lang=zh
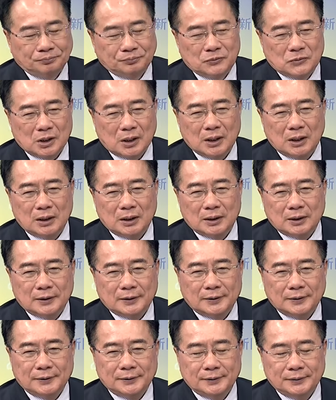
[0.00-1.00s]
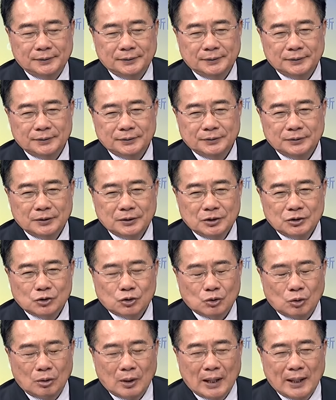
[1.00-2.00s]
这个
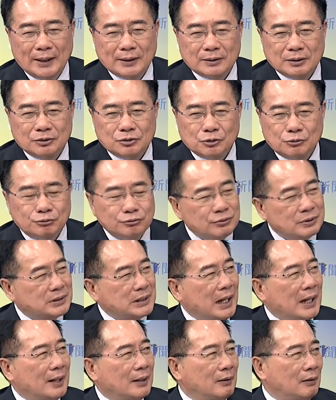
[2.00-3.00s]
说来的就复杂了